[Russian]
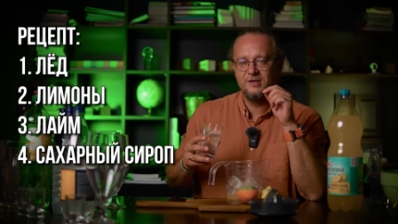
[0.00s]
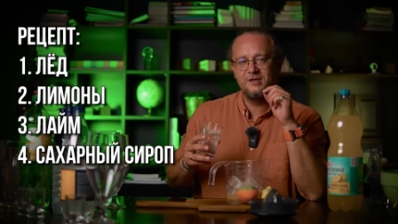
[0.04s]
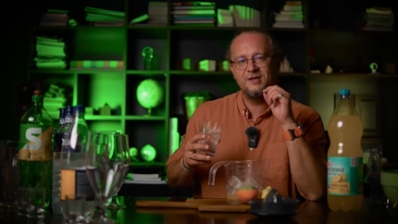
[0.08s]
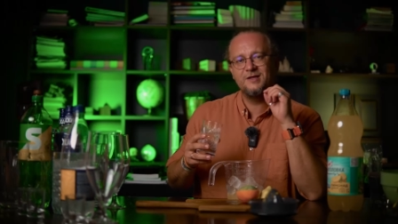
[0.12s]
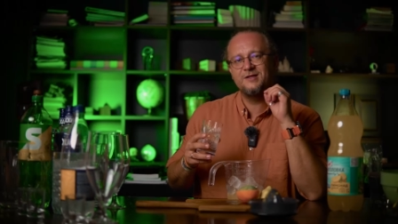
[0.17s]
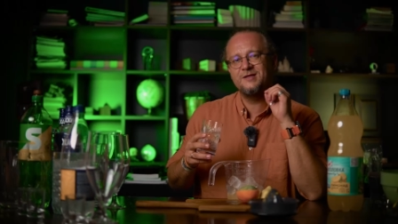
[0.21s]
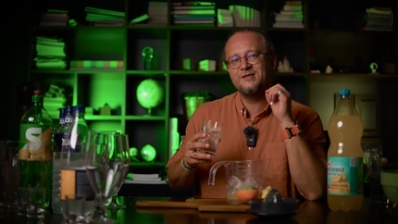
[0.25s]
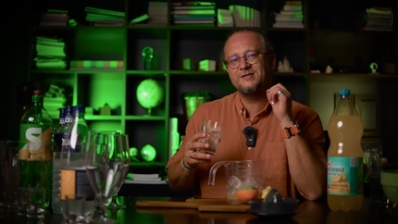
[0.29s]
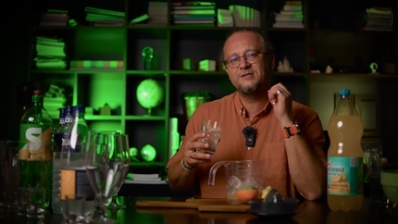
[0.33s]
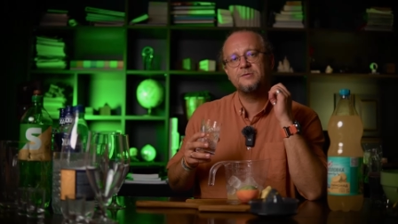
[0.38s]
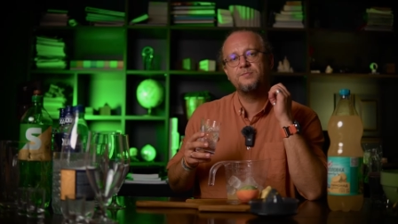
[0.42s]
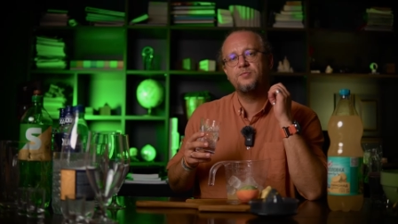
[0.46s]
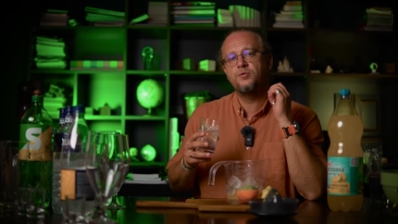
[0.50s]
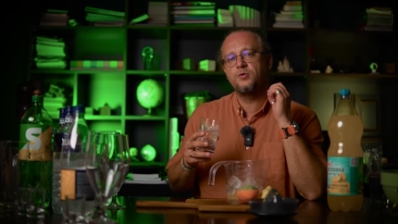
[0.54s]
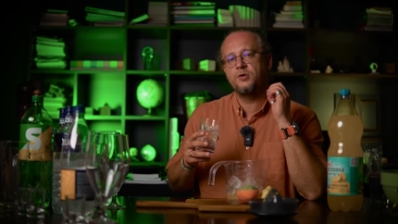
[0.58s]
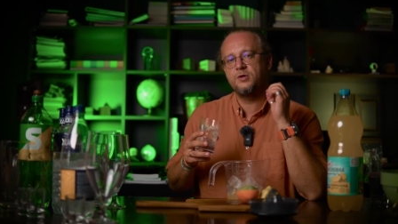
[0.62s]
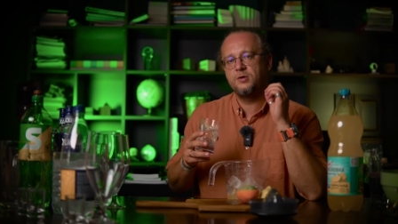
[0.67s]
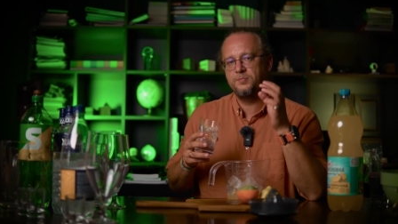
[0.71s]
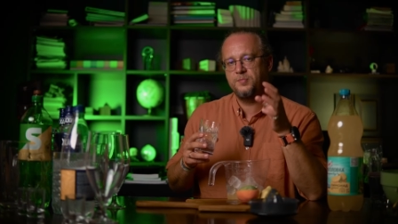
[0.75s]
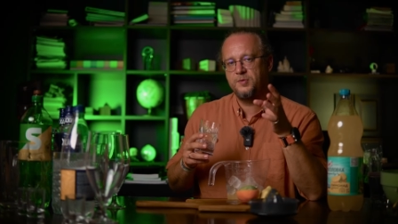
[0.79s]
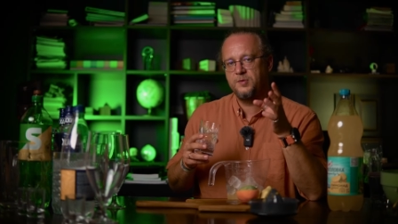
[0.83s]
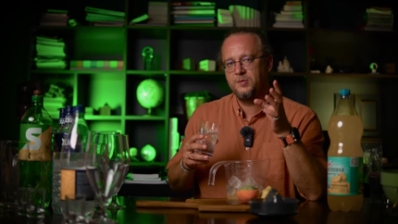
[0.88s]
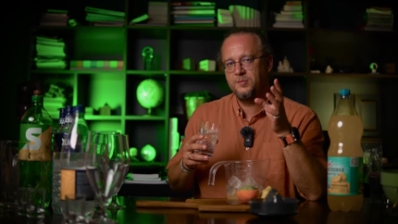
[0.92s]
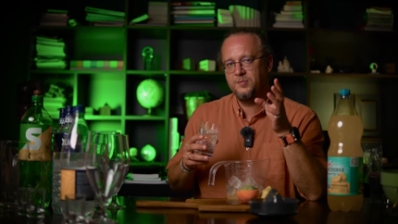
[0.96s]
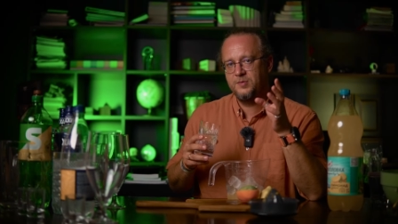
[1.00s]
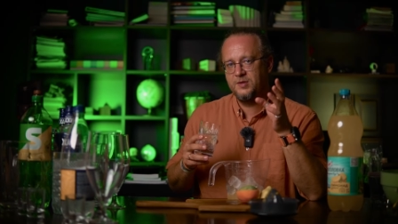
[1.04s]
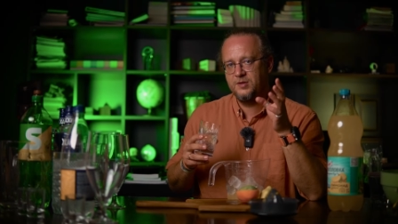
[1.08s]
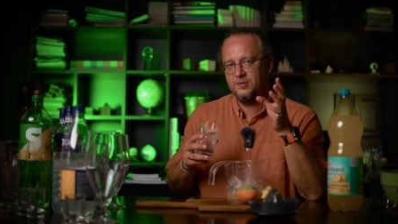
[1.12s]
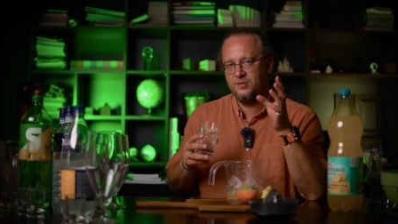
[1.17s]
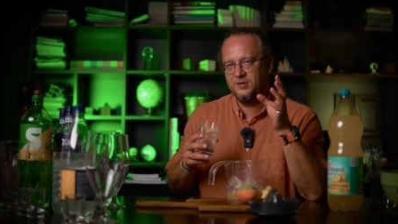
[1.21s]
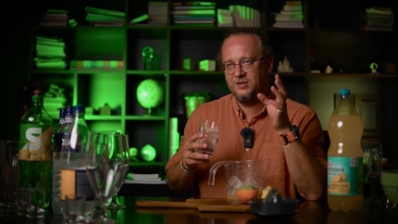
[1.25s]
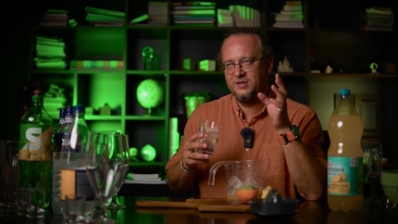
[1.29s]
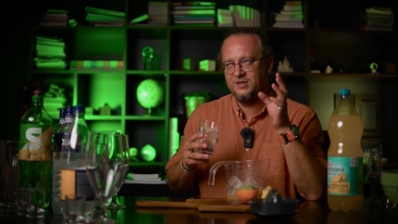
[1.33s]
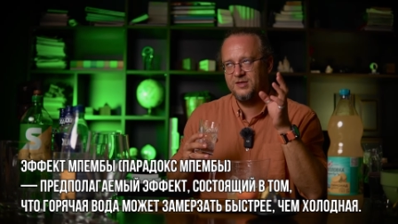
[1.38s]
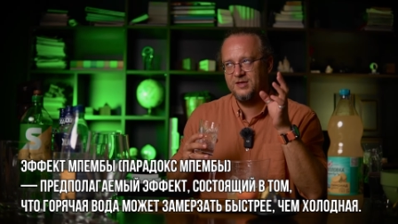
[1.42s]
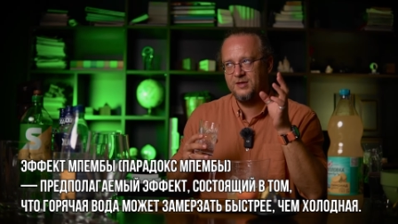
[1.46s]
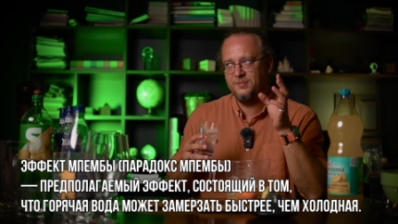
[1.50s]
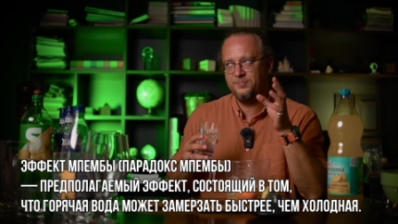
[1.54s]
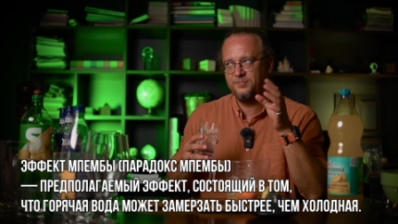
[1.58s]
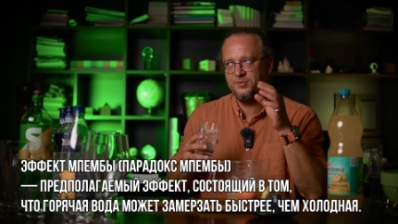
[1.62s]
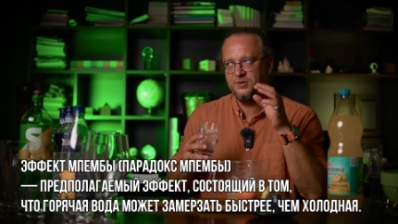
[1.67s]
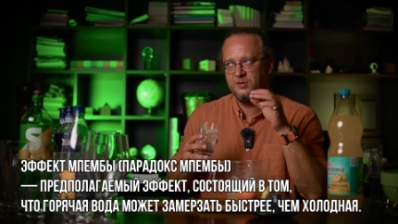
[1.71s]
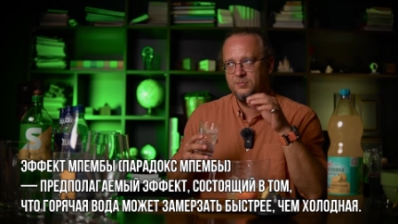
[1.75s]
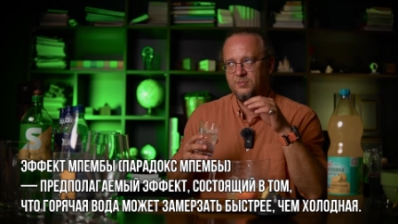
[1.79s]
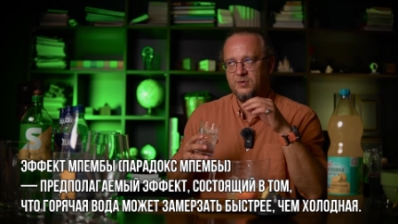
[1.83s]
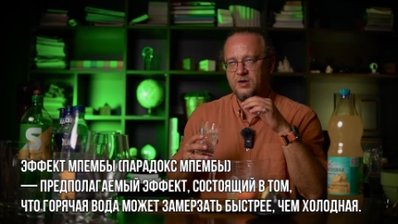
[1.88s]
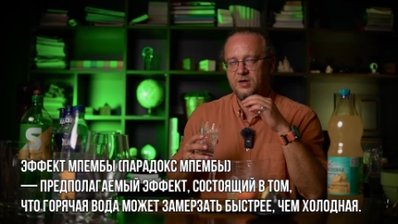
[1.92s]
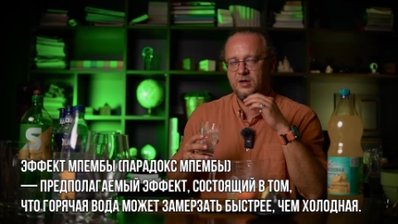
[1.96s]
Я до сих пор не, пони- не
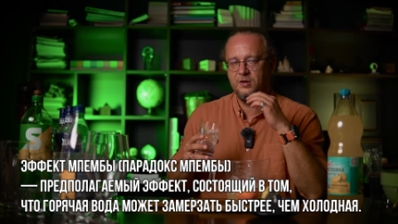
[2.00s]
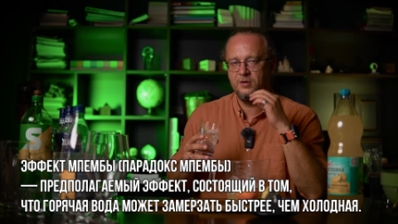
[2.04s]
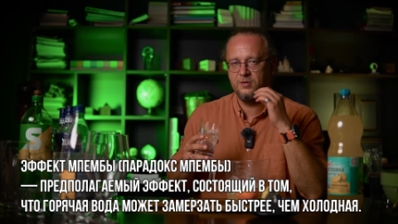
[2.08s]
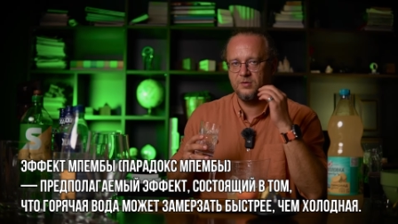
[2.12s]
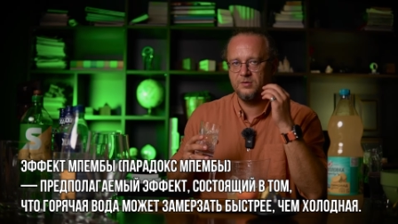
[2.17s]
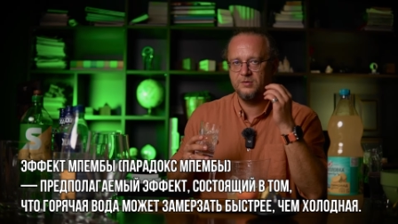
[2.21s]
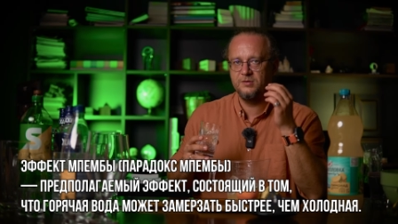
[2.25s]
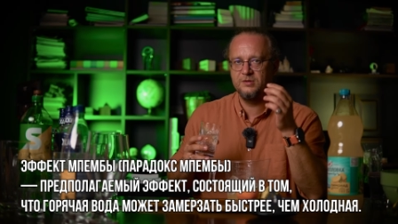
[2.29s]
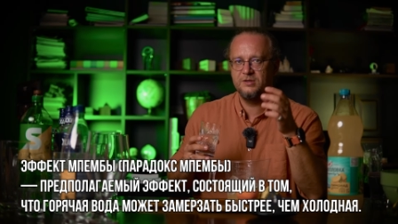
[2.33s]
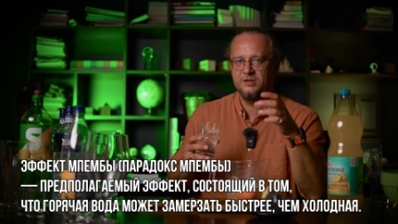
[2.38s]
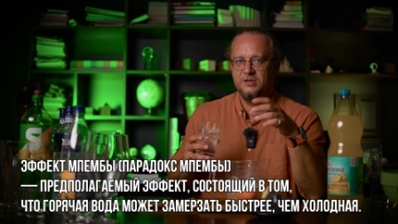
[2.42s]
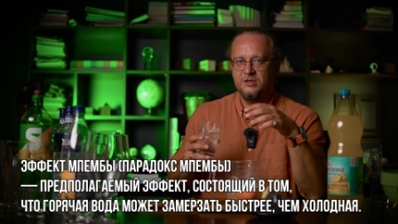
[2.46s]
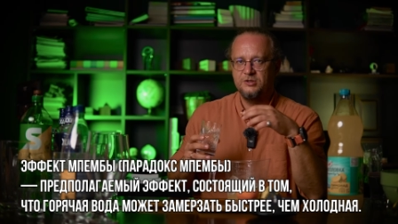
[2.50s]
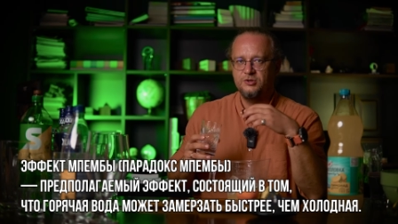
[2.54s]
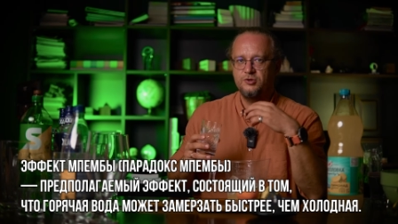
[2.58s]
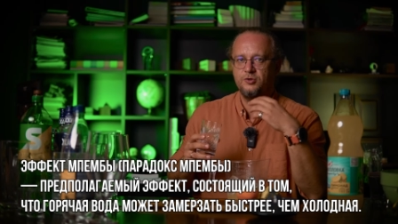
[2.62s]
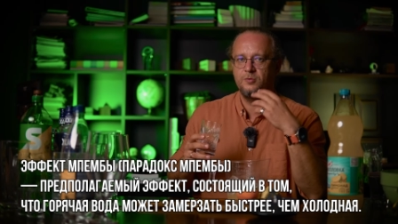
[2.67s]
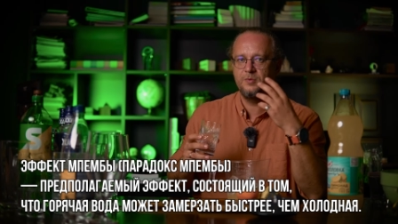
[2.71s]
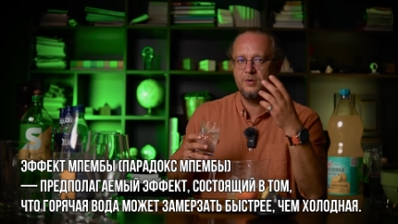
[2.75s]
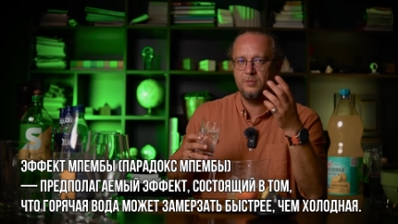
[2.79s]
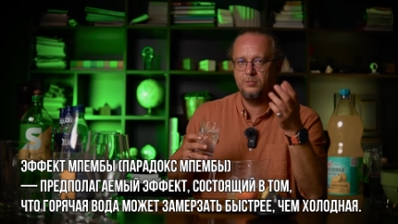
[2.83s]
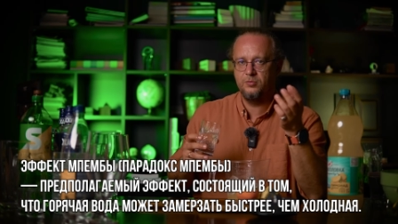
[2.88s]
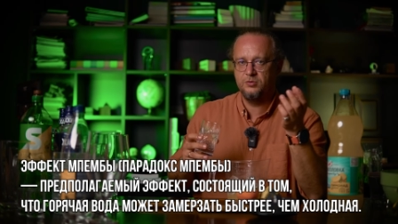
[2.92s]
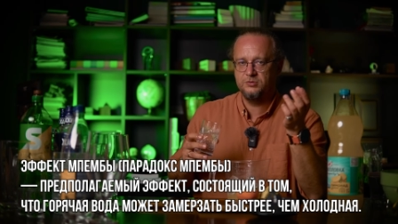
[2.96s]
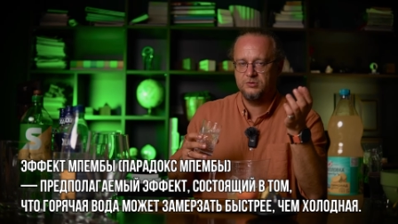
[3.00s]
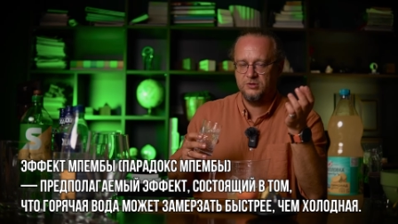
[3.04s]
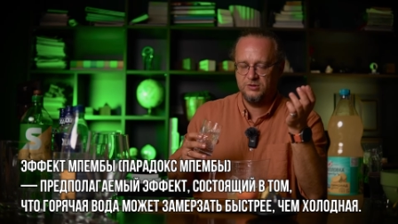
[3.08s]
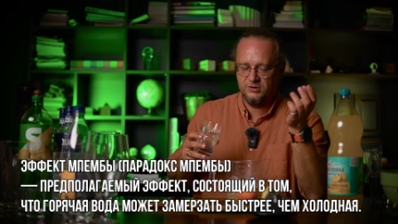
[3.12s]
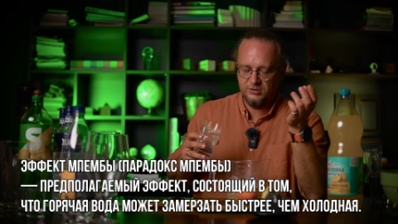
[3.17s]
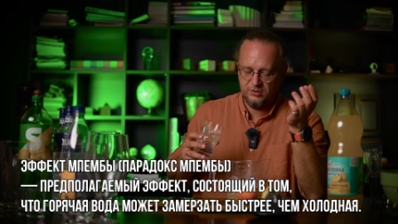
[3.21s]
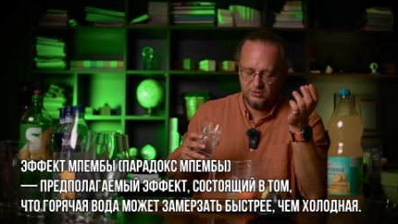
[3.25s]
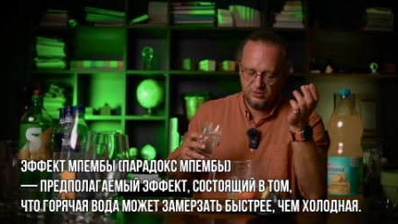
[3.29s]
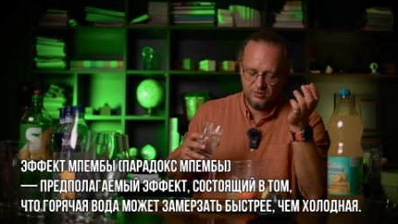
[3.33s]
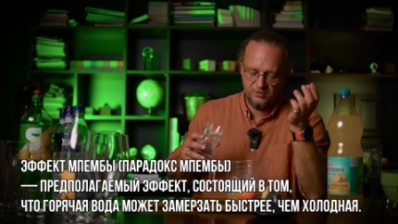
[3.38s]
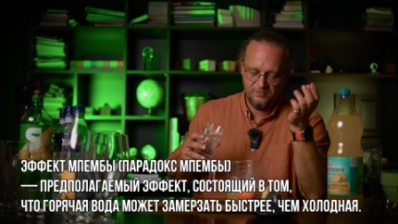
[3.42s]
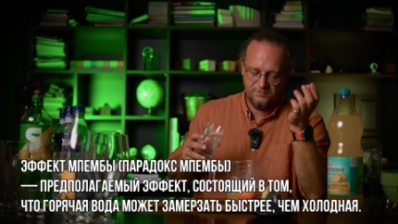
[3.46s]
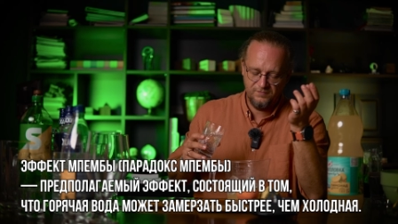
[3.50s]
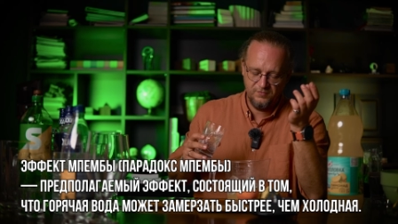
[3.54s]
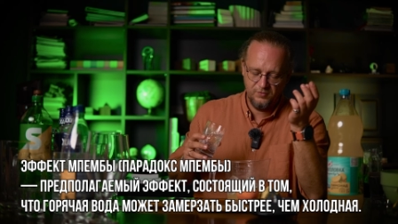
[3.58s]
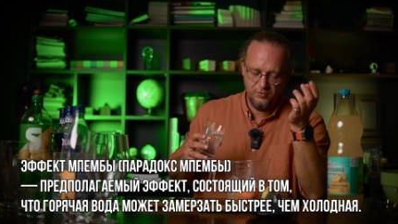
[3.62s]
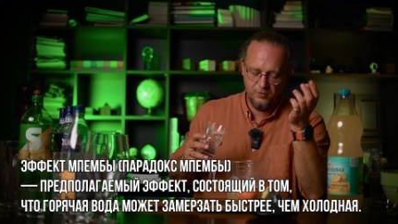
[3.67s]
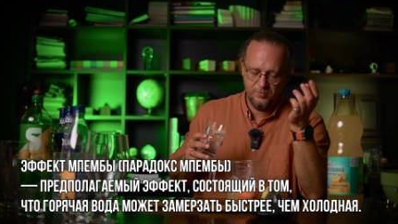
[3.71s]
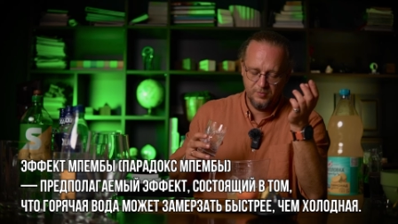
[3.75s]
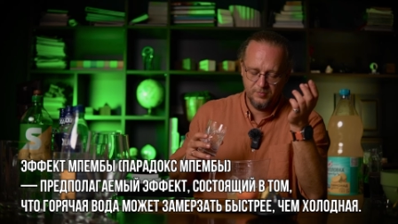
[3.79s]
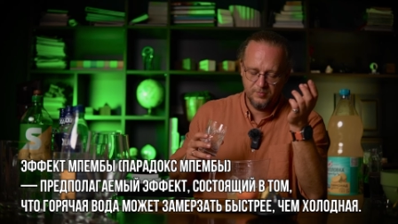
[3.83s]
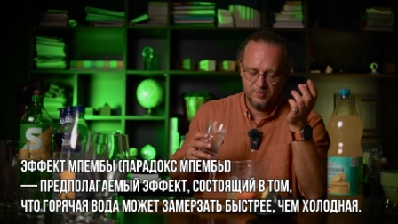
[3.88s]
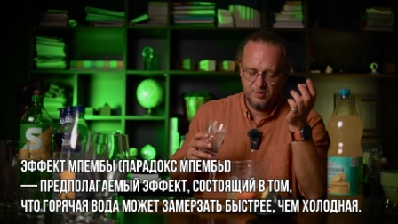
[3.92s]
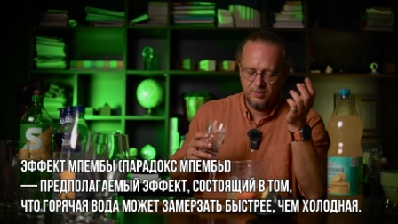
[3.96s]
понимаю, на чем работает этот
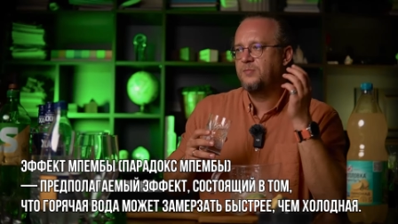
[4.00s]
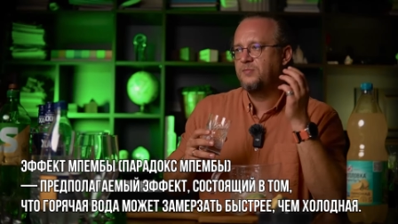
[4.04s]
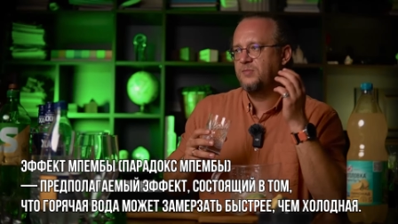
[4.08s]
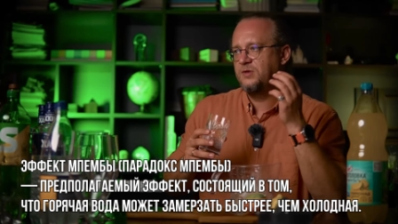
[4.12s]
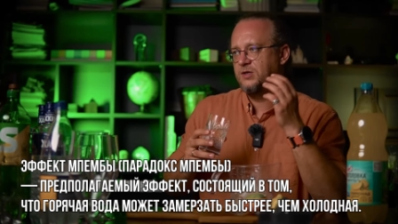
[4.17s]
феномен.